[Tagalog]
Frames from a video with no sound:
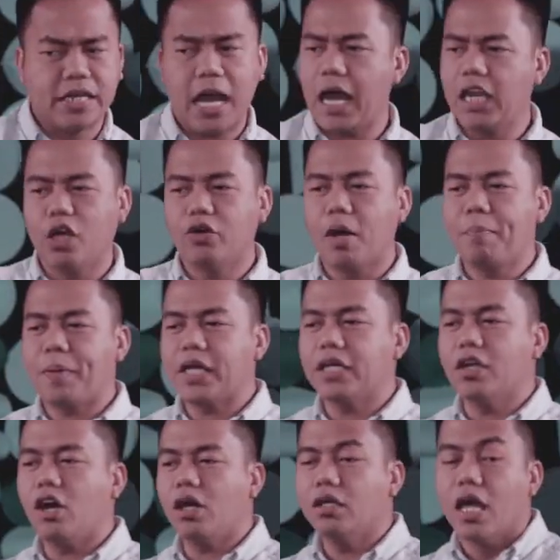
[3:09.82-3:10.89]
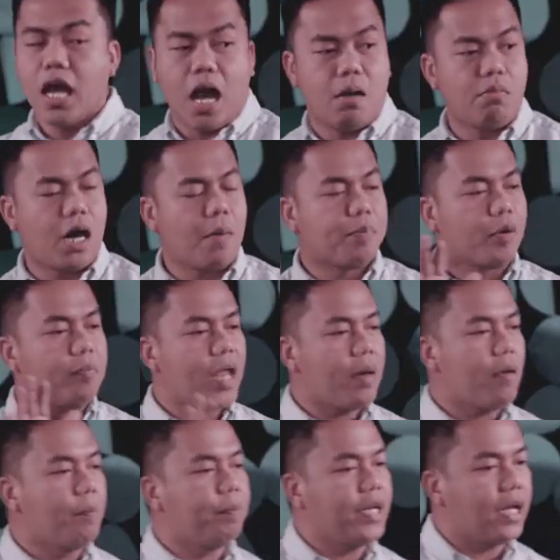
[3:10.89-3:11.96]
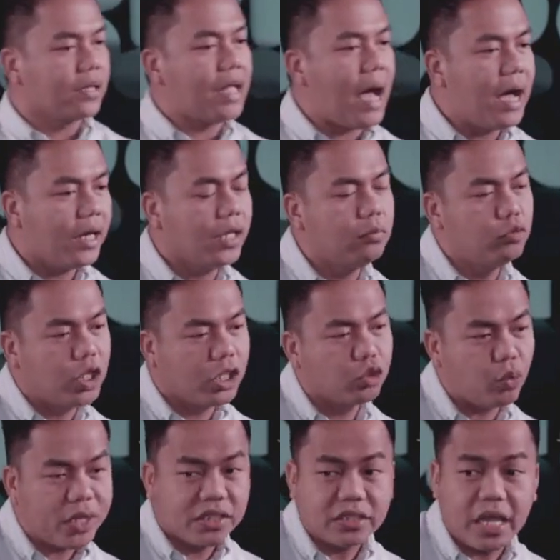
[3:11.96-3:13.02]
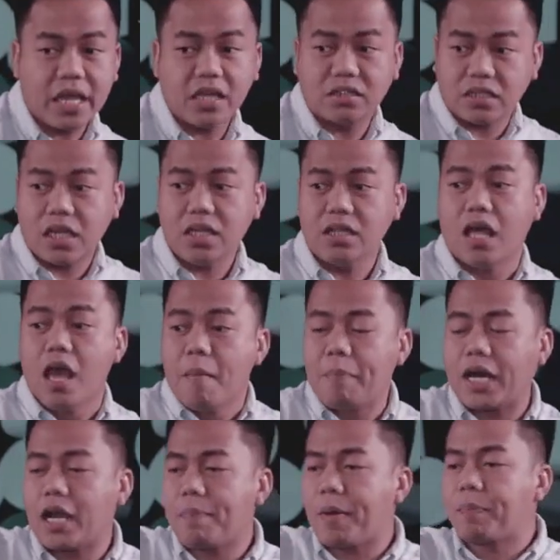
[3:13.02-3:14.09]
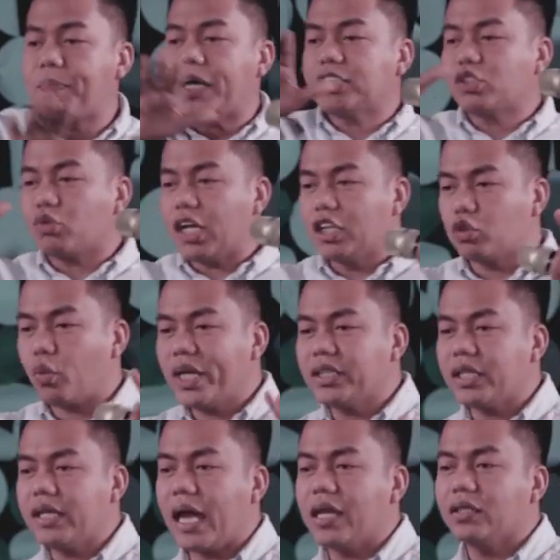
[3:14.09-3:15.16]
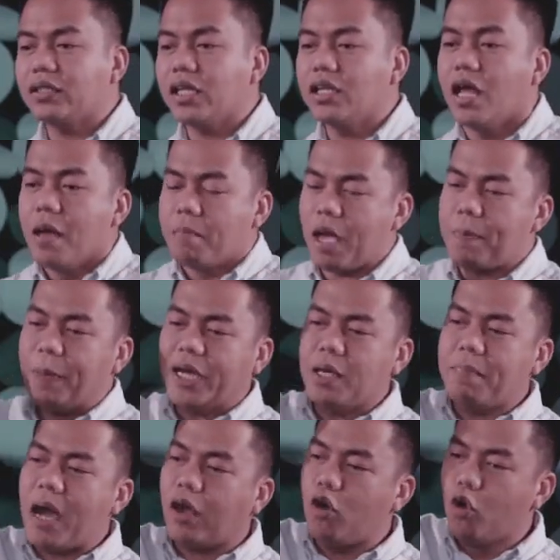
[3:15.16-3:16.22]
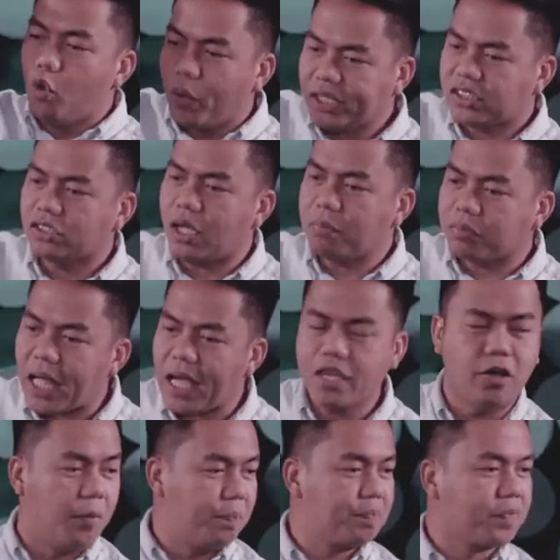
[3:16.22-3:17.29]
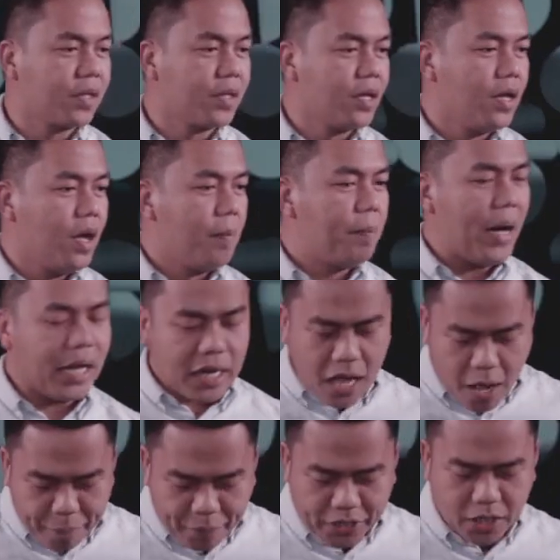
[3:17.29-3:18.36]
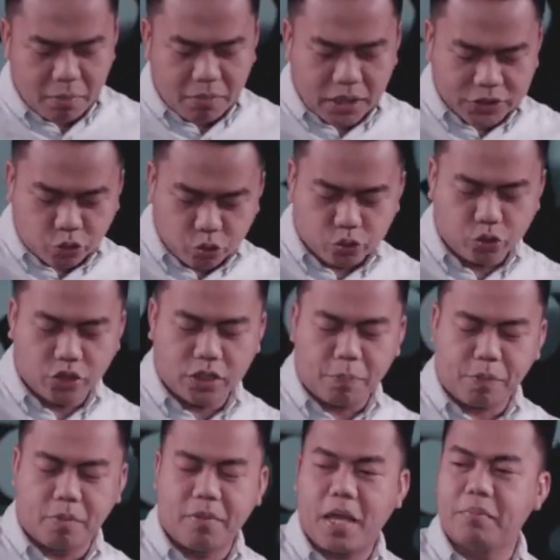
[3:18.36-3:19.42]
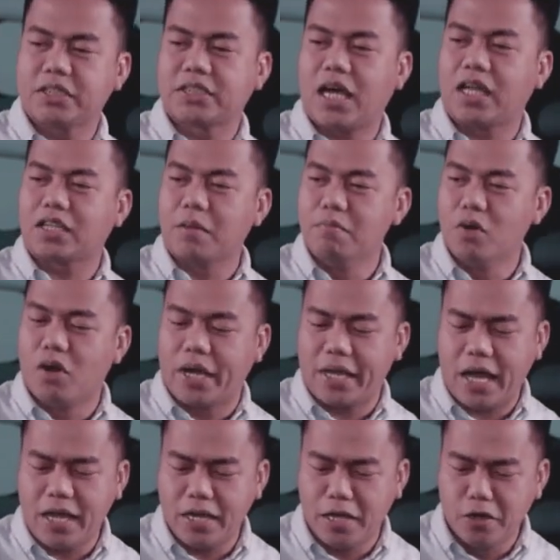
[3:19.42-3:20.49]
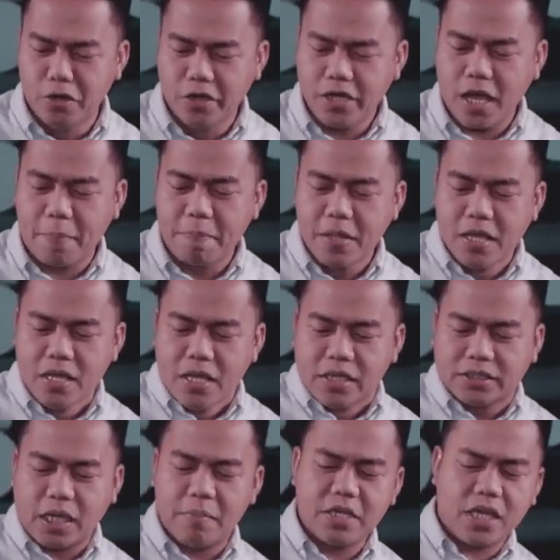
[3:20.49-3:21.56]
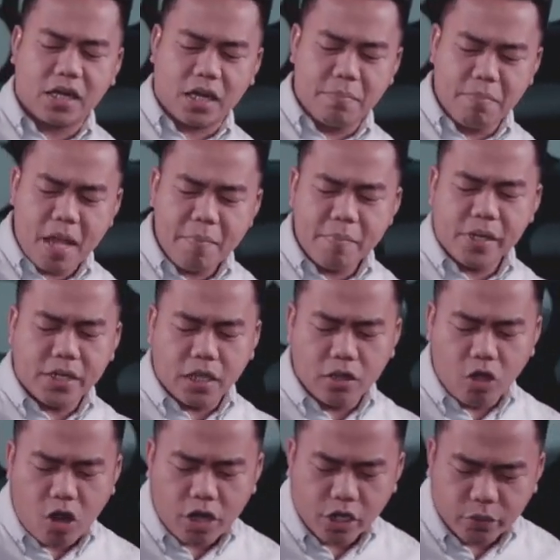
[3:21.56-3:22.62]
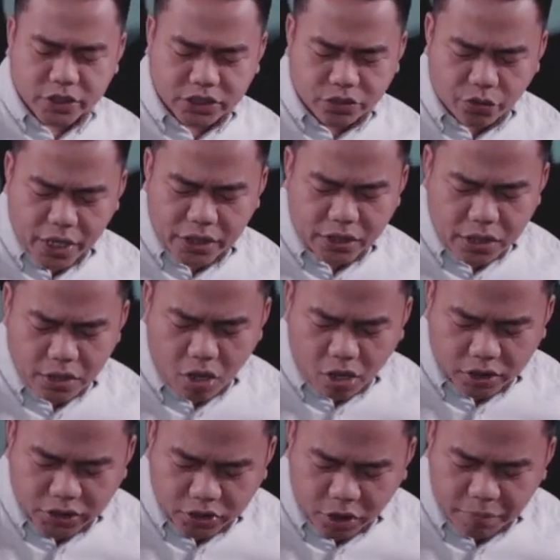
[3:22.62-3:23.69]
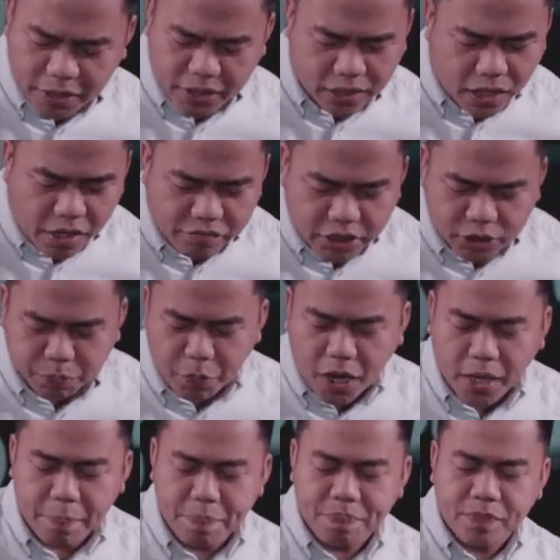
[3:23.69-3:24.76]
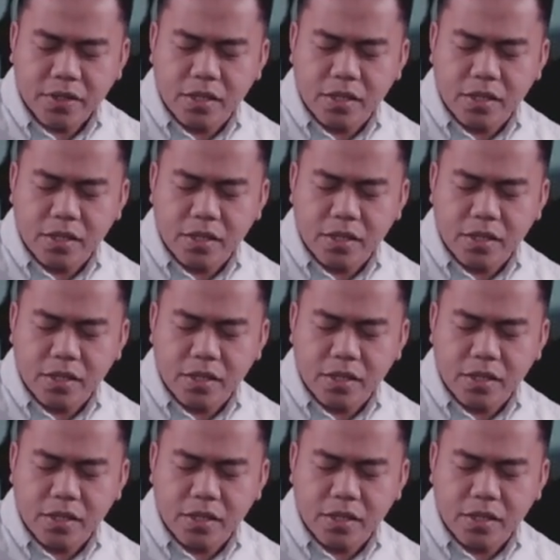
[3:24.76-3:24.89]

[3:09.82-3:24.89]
Inaalaw ng Panginoon ang mga problema ang pinagdaanan mo ng 2018 para pagpasok ng 2019, may panibagong wisdom tayo para hapin ang mga susunod na problema sa ating buhay. Hallelujah! Sabi niya, remember the Lord who is great and awesome and I love this part